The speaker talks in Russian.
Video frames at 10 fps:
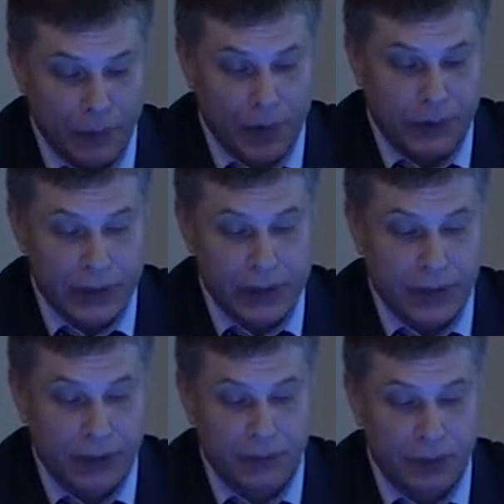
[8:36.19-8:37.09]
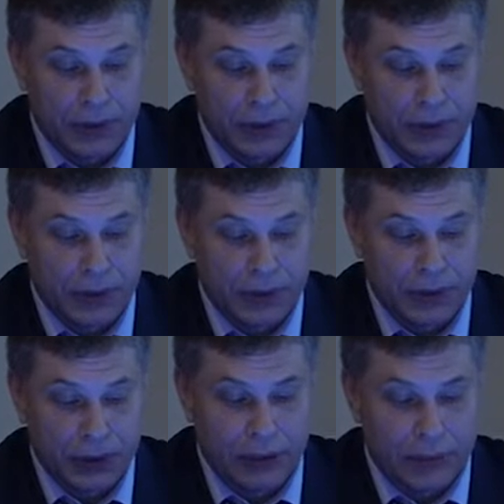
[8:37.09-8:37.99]
выполняется
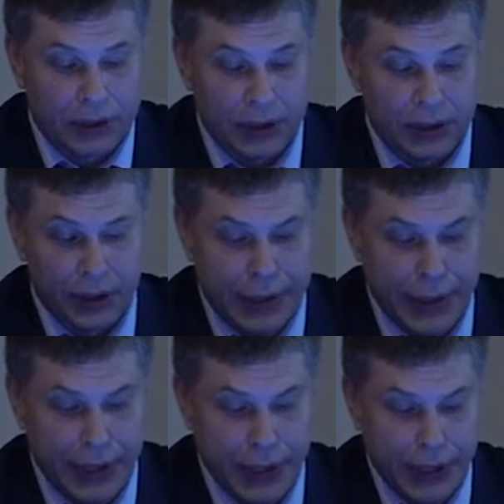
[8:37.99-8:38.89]
одномоментно никлидом титана